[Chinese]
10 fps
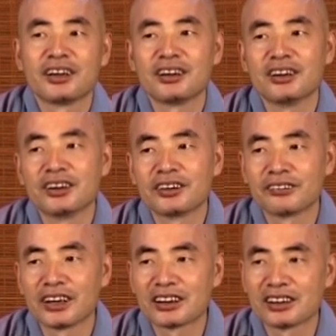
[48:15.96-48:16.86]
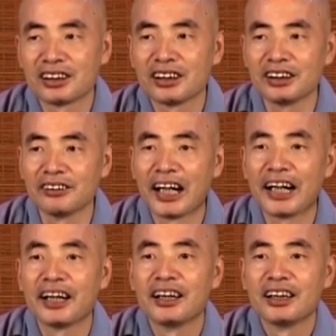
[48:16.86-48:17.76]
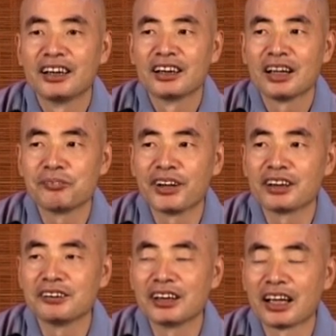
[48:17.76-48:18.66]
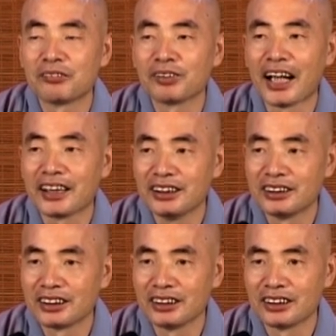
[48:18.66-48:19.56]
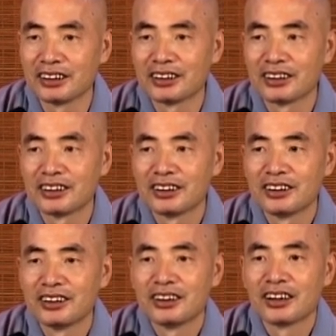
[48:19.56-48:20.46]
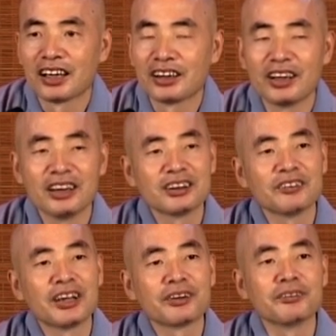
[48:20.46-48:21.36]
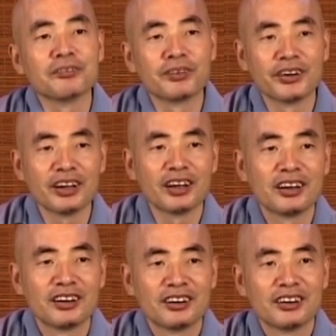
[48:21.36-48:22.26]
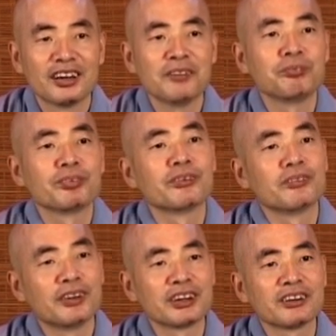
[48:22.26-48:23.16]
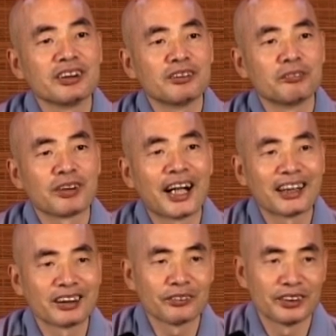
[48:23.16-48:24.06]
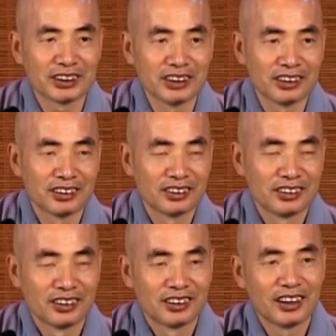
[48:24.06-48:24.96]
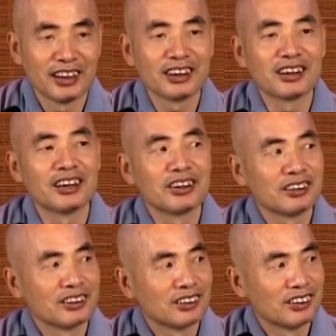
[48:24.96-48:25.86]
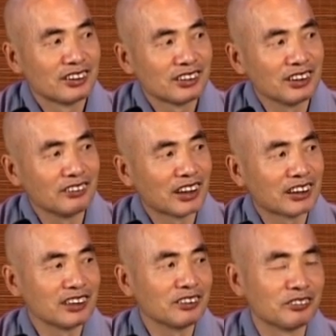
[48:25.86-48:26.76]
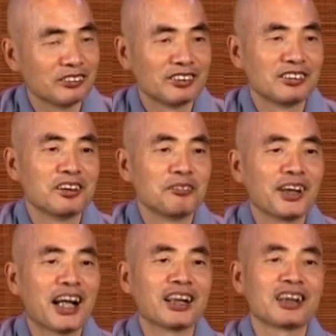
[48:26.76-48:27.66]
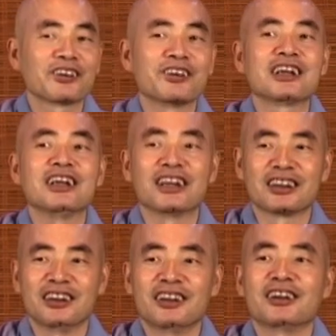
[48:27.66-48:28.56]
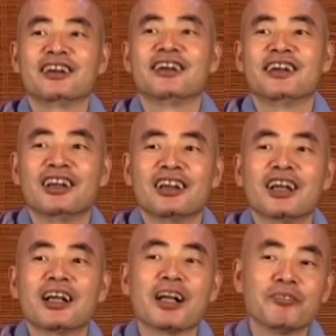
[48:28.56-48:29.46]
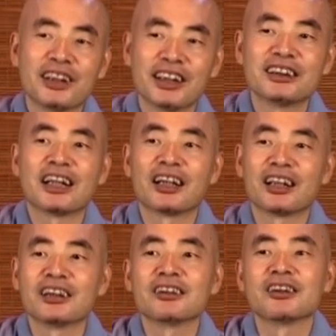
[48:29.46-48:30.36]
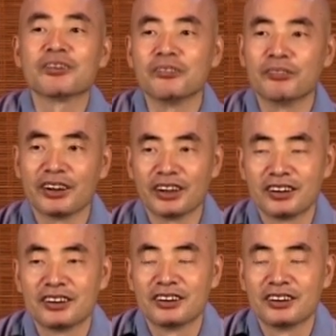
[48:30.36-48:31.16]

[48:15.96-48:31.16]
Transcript: 喝。除了吃喝以外，那别的东西他都不感兴趣。有的人喜欢赌博，那赌博就是一种不良的惰性。那一个人进入到这种不良的惰性的时候。让他每天想到的就是赌博，